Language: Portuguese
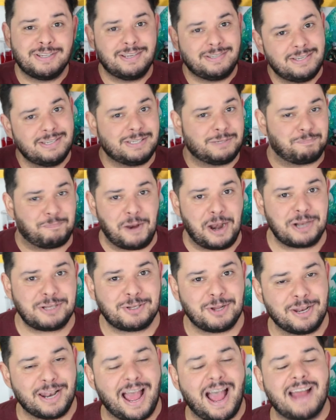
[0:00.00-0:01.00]
esses
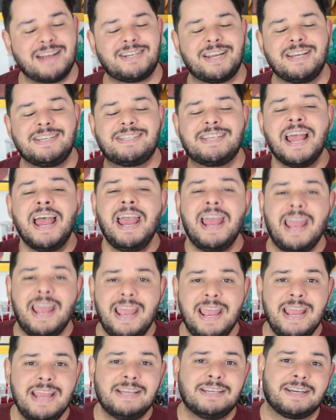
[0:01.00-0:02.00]
personagens
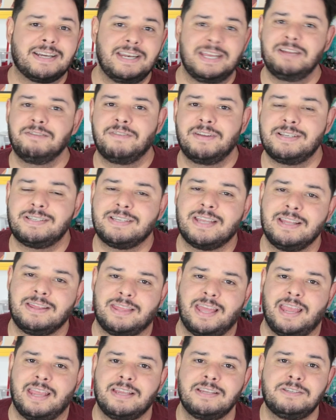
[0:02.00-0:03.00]
incríveis que
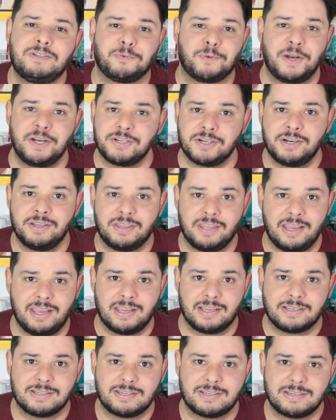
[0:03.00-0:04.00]
tem Stranger
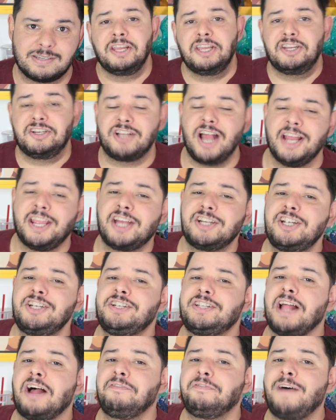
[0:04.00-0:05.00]
Things. E já que a
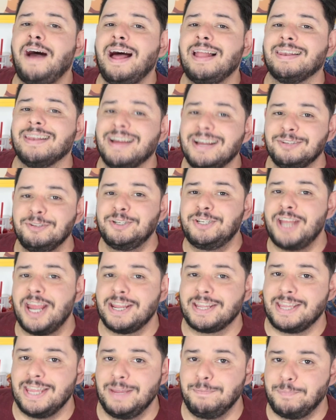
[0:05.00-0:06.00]
gente tá falando de
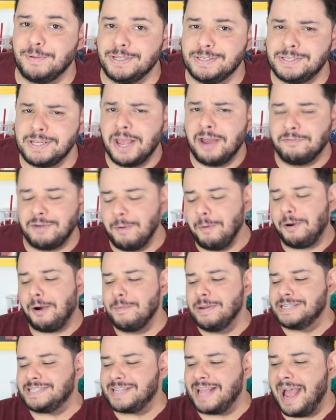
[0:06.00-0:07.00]
equipes, vamos
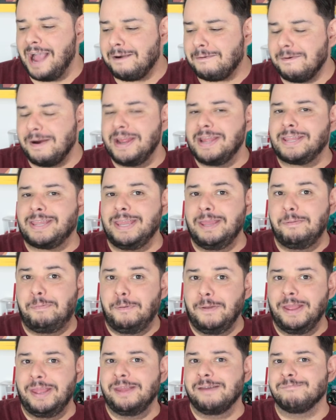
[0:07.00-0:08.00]
começar com a
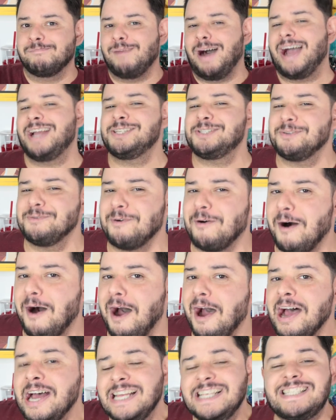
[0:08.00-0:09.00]
equipe mais
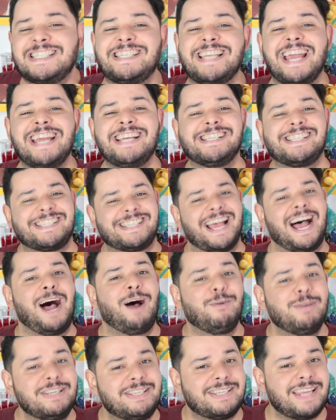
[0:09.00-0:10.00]
uó, sem
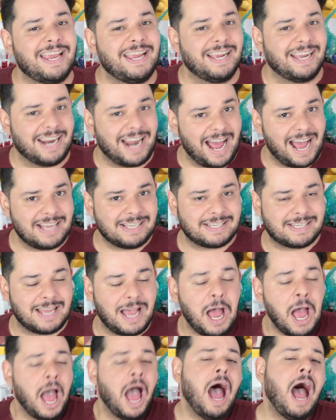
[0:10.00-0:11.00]
sal e sem
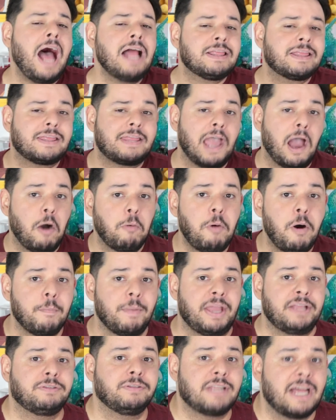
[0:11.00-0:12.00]
graça até o
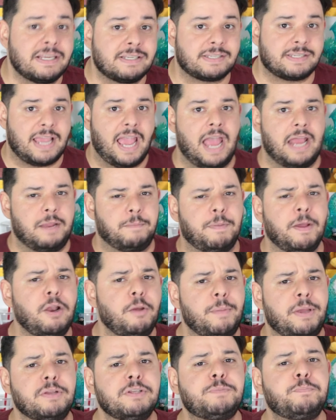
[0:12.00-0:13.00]
momento da série.
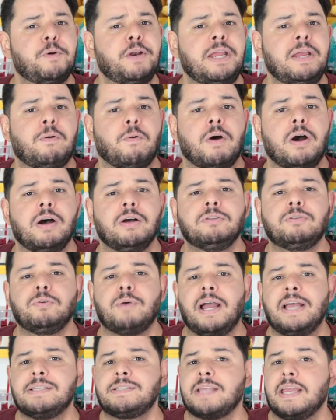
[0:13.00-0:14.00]
Pelo menos por enquanto,
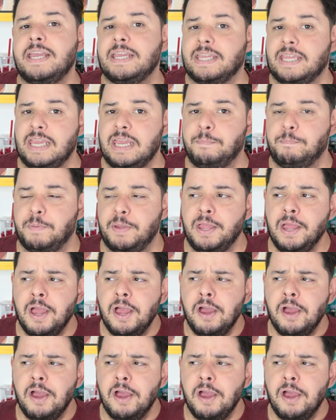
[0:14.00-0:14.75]
essa equipe